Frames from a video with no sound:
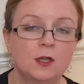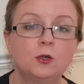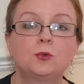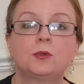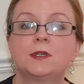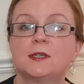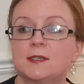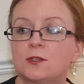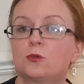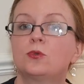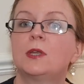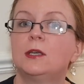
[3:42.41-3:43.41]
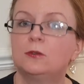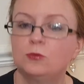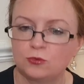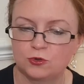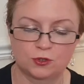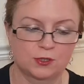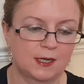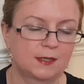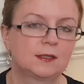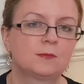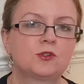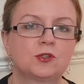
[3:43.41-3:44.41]
których jest tutaj dużo, jak
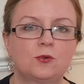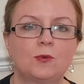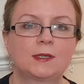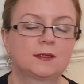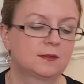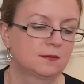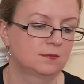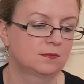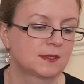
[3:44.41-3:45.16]
na przykład